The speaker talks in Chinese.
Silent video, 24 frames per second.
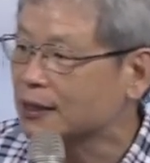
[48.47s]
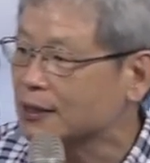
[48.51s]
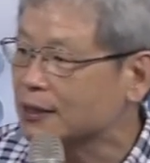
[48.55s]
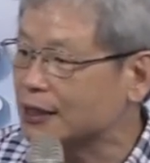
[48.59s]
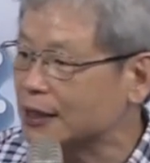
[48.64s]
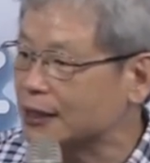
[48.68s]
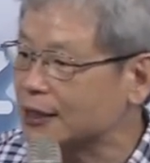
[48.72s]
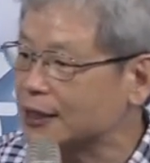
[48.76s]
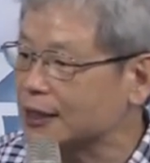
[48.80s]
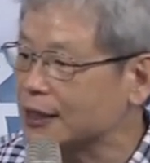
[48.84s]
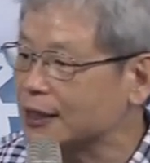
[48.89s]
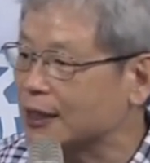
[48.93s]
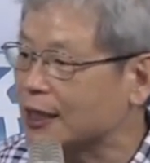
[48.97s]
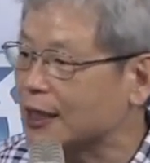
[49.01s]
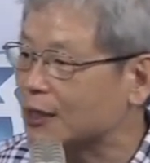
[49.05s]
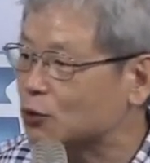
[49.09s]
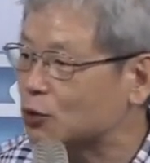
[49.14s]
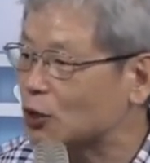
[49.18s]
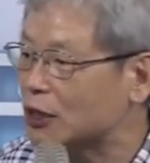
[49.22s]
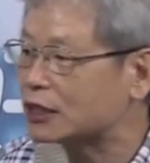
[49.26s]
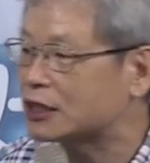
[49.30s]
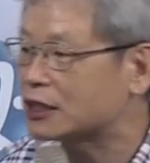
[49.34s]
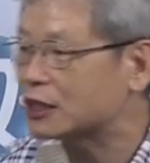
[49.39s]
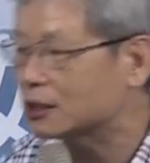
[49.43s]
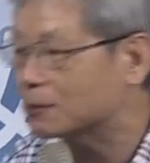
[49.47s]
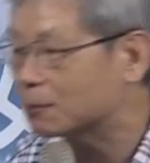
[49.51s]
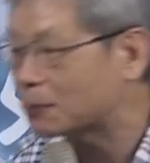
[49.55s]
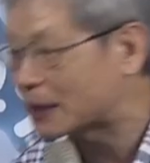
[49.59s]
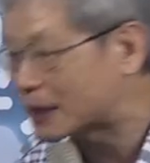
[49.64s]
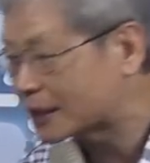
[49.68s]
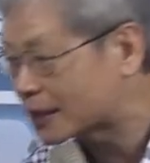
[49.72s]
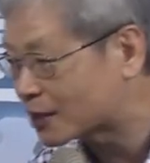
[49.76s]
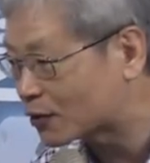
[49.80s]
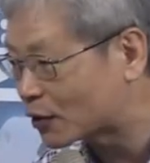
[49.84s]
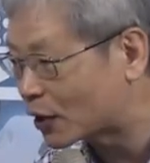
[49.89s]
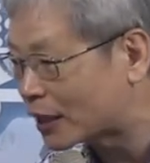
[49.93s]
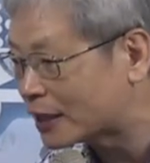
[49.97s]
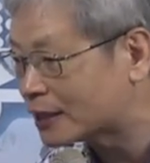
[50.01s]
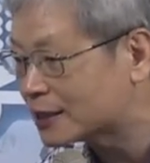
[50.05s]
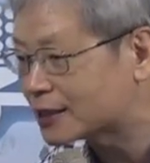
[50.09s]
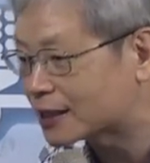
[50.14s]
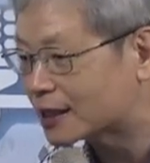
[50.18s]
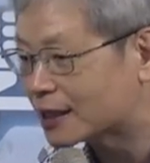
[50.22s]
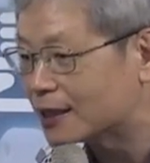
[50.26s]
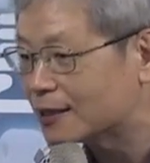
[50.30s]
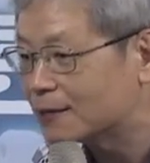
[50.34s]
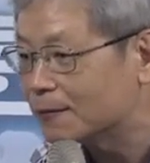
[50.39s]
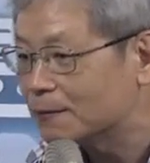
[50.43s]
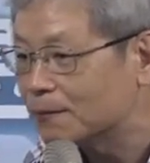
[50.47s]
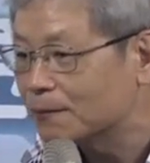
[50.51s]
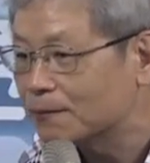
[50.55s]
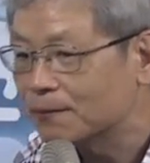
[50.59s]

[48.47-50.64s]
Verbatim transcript: 这是一个最基本的原则。